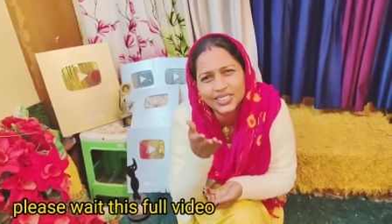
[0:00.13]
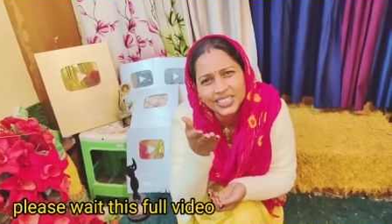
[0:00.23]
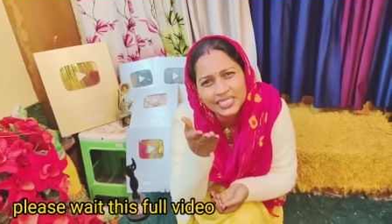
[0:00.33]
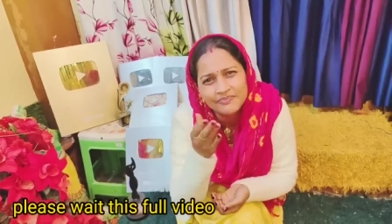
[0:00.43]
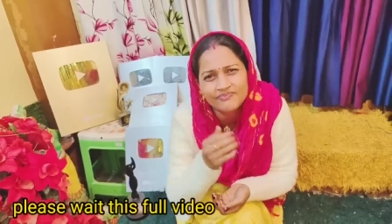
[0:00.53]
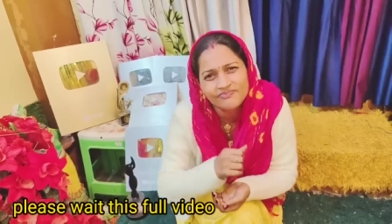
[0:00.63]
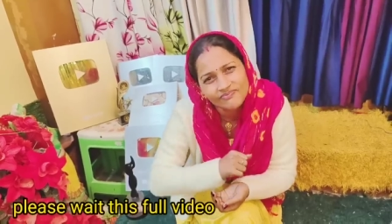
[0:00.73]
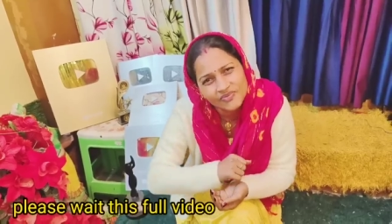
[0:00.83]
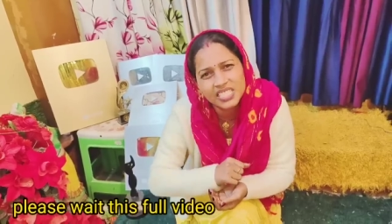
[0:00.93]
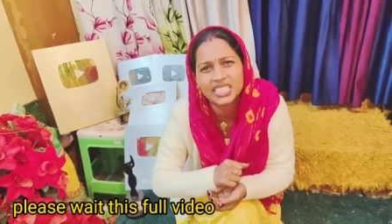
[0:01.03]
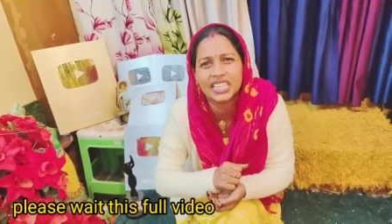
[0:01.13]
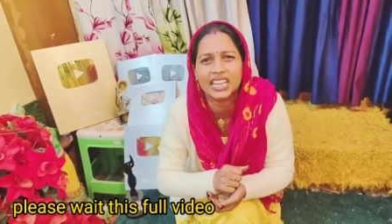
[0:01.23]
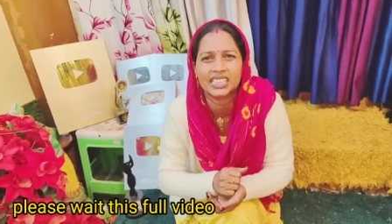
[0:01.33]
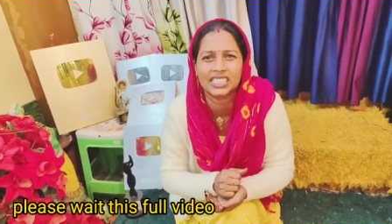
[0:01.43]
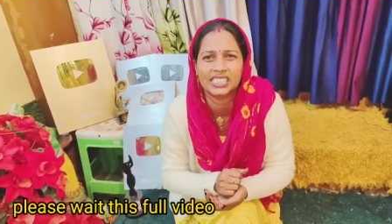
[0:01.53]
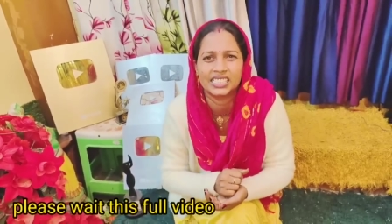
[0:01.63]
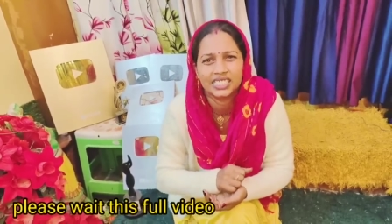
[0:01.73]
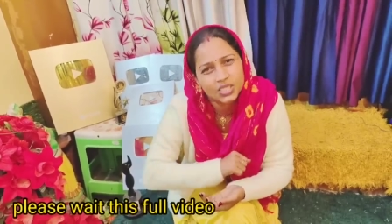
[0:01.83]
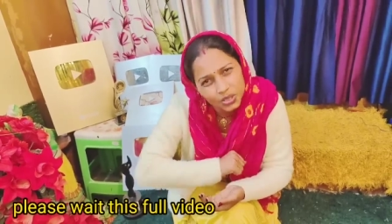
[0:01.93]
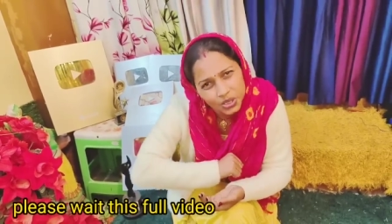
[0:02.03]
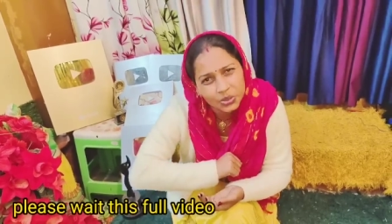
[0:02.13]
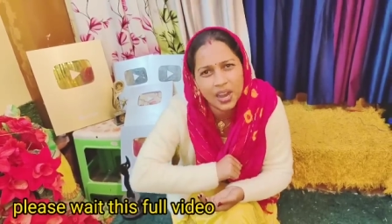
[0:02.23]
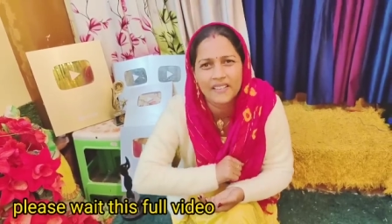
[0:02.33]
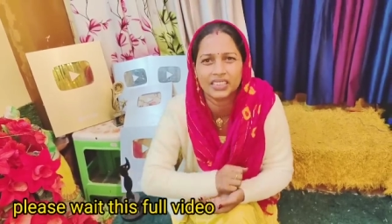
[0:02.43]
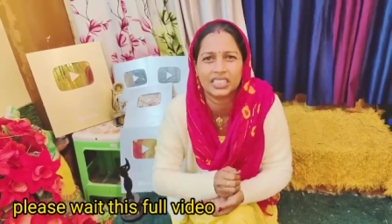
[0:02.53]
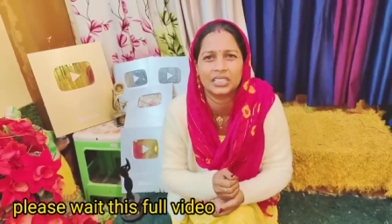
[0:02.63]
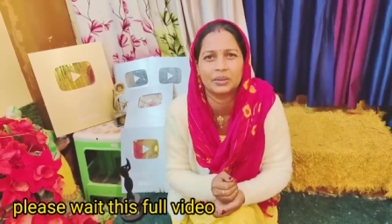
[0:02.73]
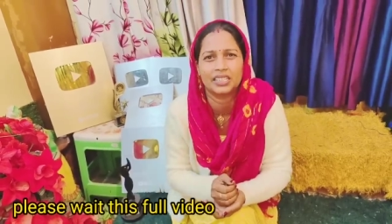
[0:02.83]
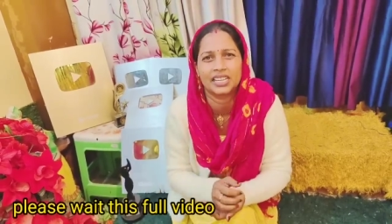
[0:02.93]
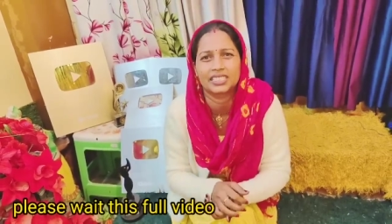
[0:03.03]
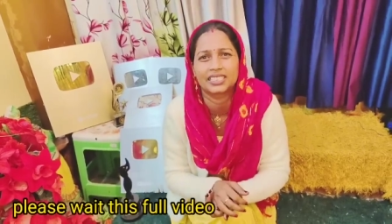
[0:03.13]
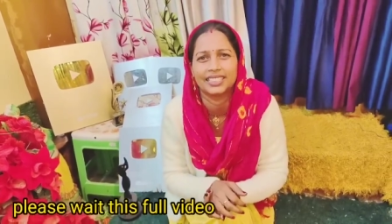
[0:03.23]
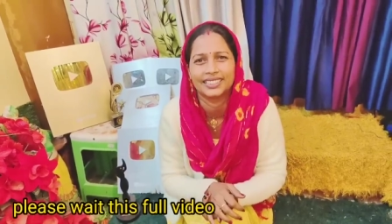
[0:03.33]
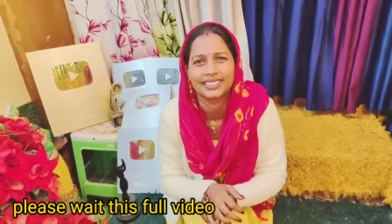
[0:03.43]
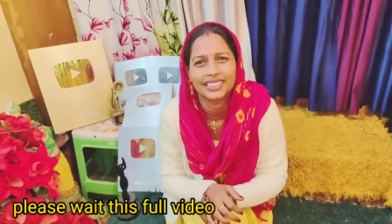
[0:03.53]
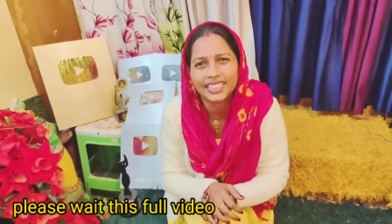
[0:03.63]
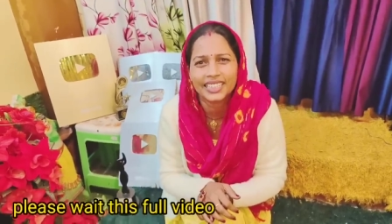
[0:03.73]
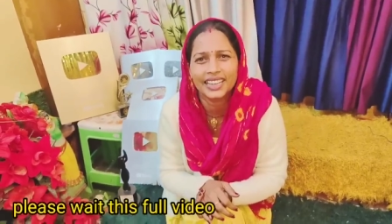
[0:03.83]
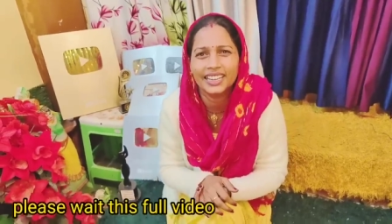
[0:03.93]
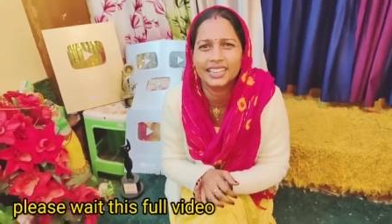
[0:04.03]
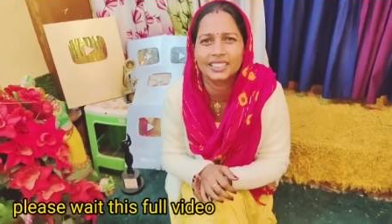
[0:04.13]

तोर हम फिटकी लेत रहनी तो छुआवत रहनी बढ़िया से ठीक न